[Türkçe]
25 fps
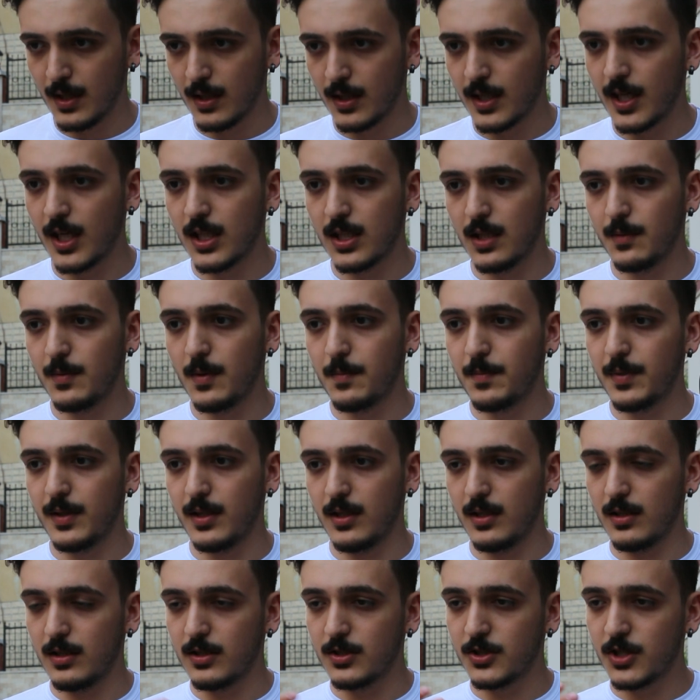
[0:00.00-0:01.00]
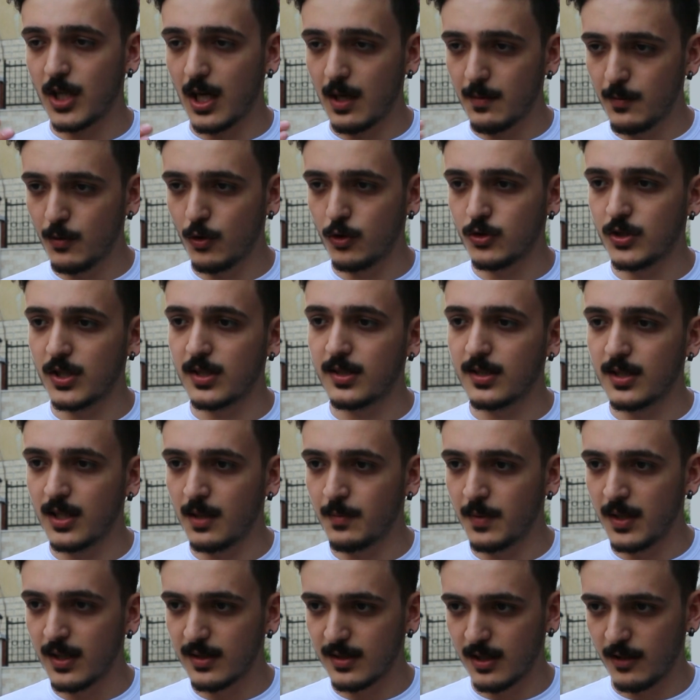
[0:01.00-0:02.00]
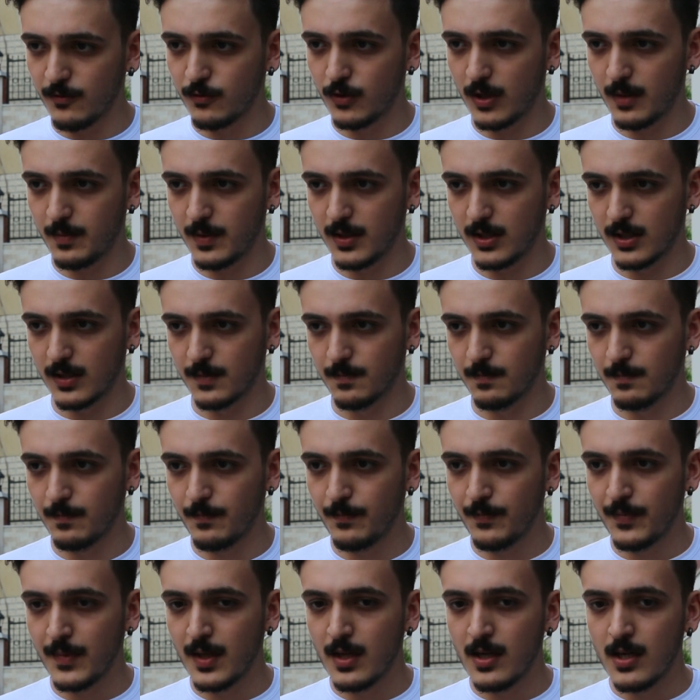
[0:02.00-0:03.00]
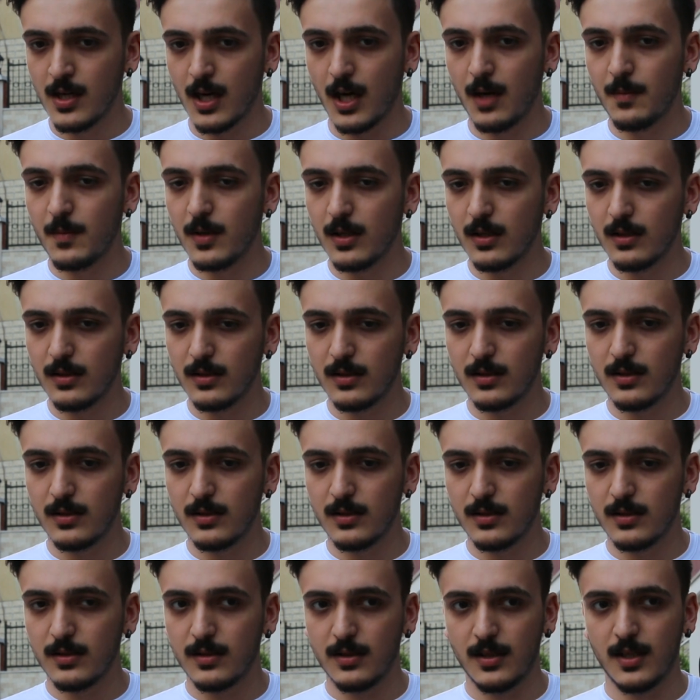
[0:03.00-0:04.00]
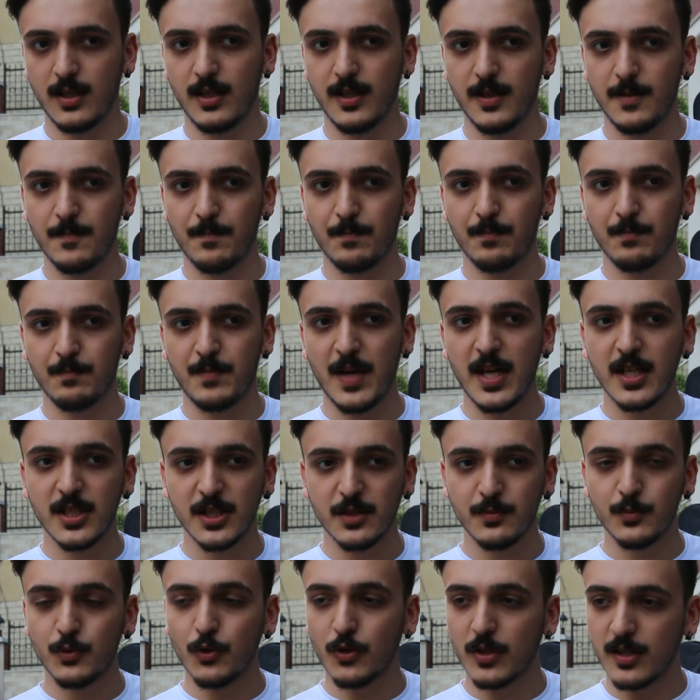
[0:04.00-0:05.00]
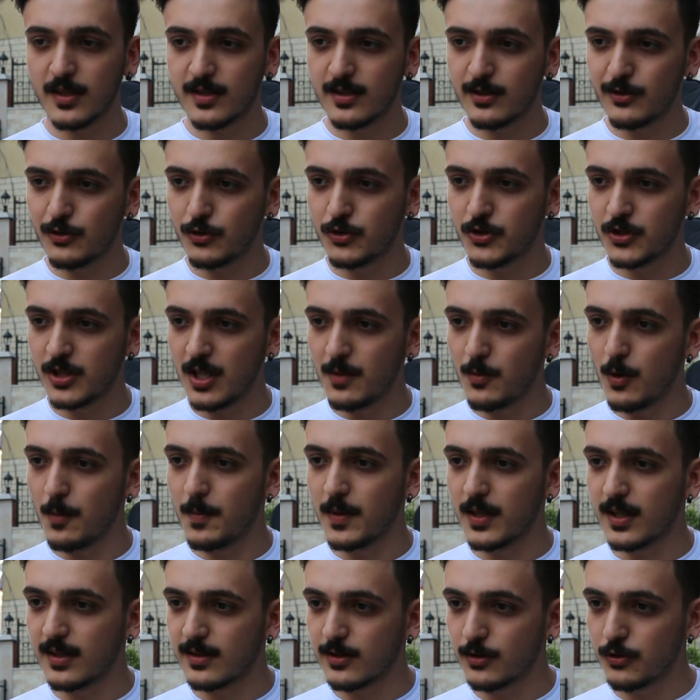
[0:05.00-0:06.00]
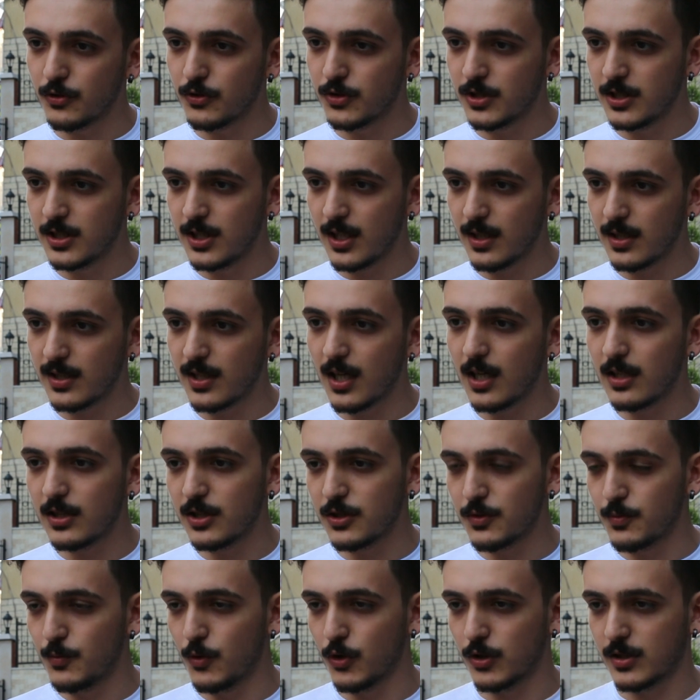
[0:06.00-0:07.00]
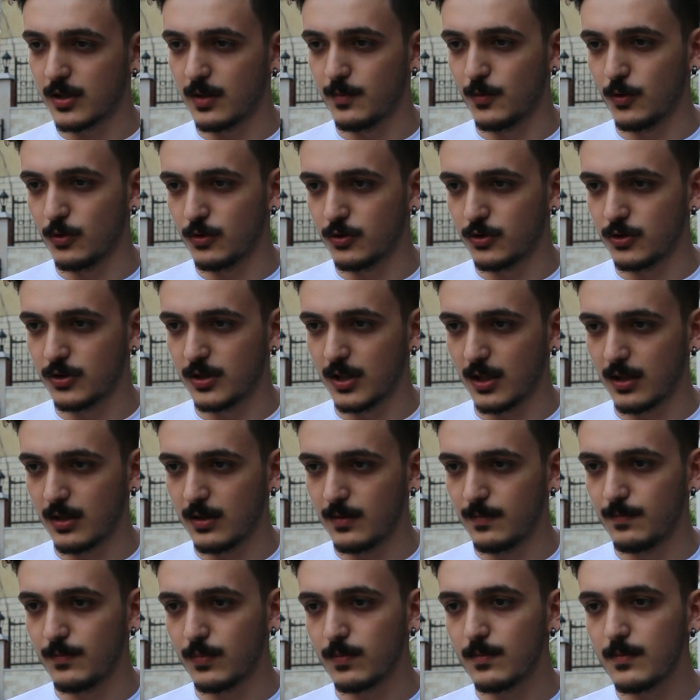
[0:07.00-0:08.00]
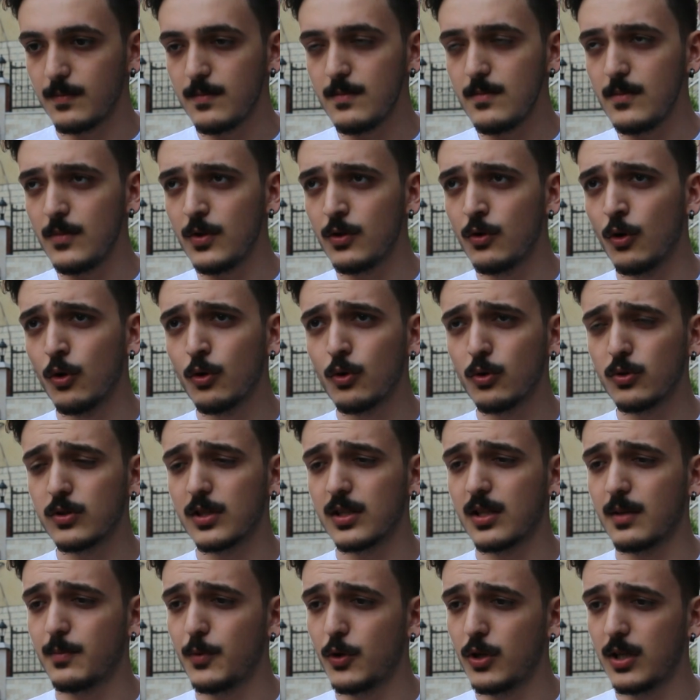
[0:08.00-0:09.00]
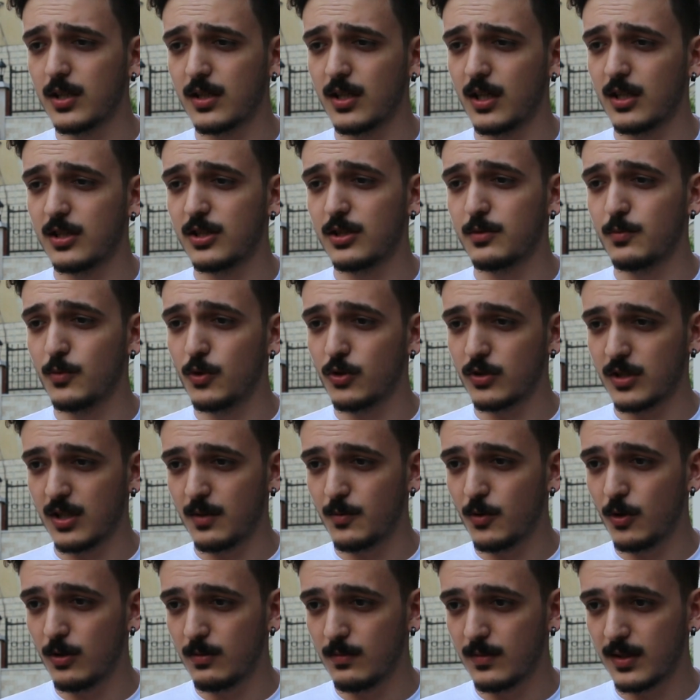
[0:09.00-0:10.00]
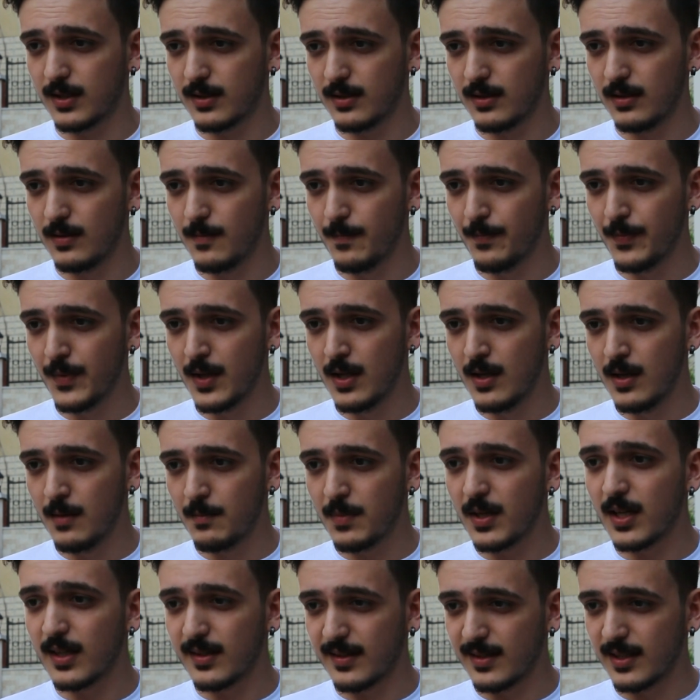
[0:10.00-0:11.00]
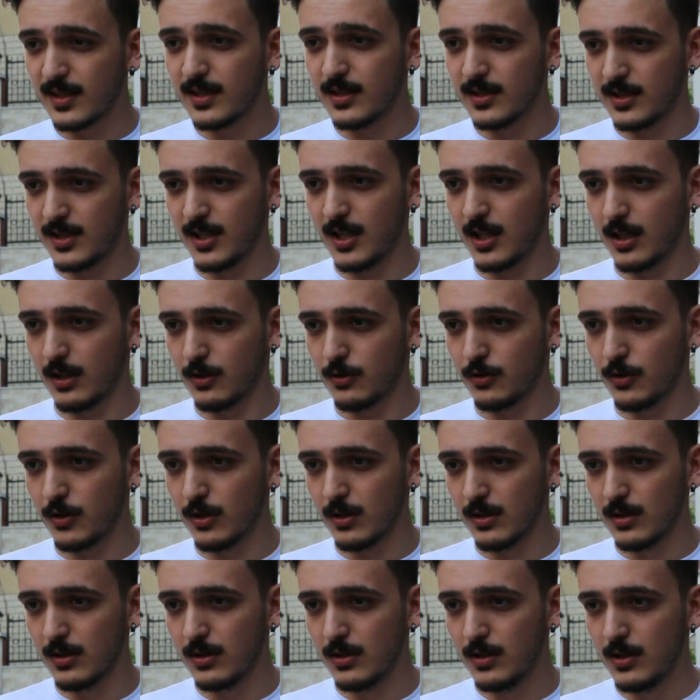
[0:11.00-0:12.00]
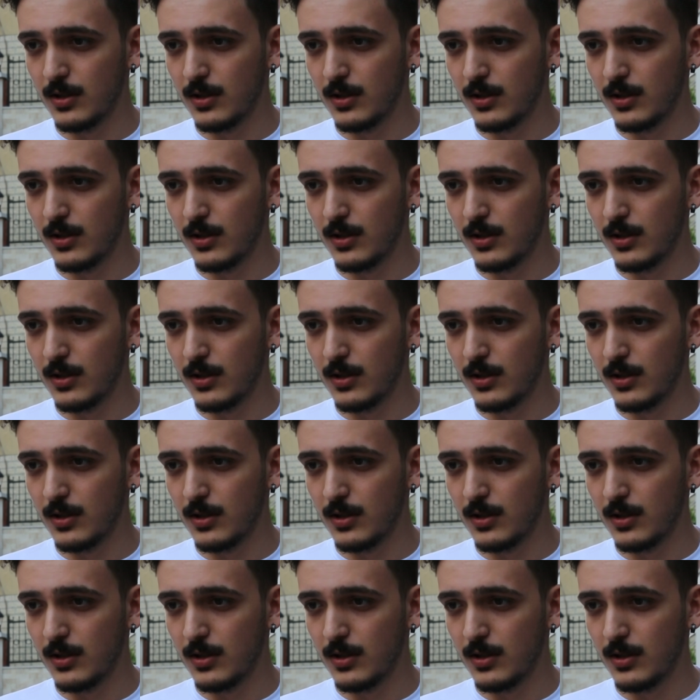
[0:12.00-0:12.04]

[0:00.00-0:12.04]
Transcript: Kendimi bir cami hocasında bile savunabilirim. Ama hani ben şimdi ona zıt düşeceğim, o bana zıt düşecek, tartışma ortamı oluşacak. Okulda da böyle tartışma ortamı olması biraz sıkıntı yaratıyor.